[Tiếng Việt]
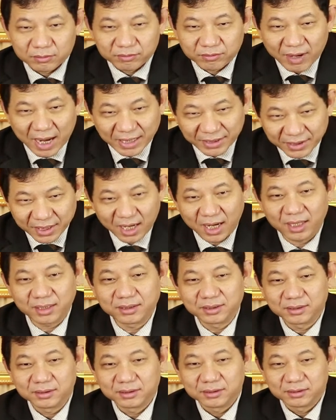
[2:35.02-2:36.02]
và chờ
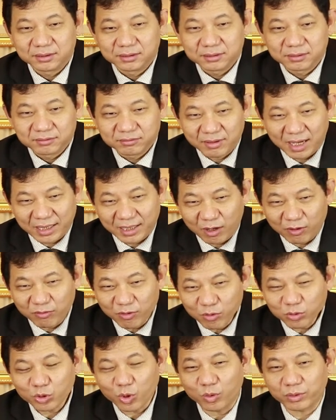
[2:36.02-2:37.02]
và đầu
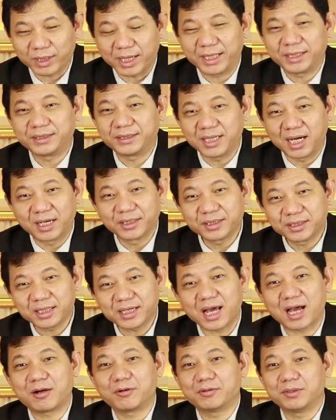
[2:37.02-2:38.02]
vuốt tuột này chờ như thế
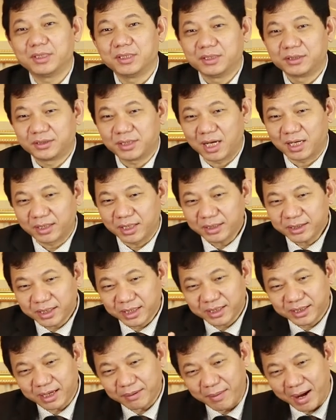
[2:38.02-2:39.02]
nào chờ đến
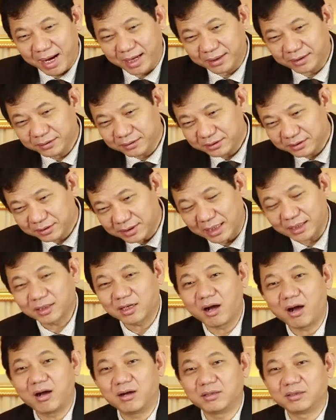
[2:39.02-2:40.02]
khi các bạn sanh
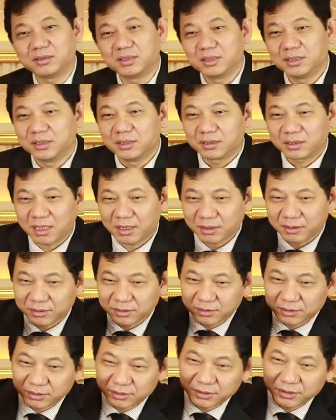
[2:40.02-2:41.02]
con
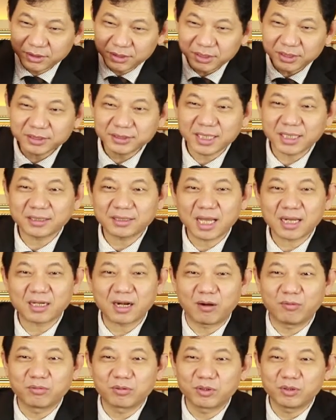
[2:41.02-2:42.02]
dưới cái tác
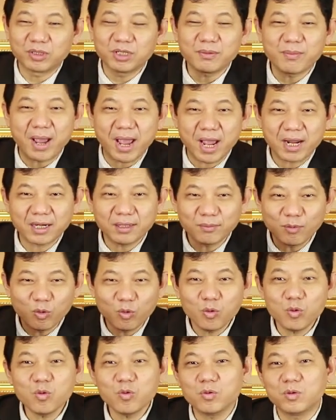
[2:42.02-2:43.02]
động của đứa bé nó
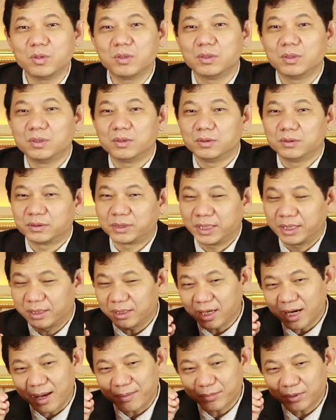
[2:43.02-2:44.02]
bú thì
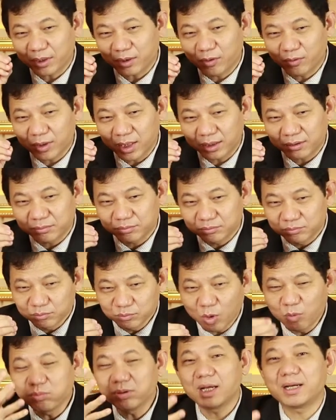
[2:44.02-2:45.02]
nó làm cho đầu ngực
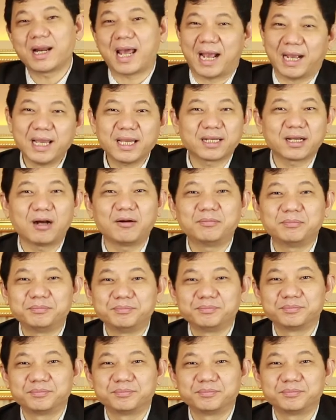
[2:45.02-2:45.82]
bung lên hẳn hay không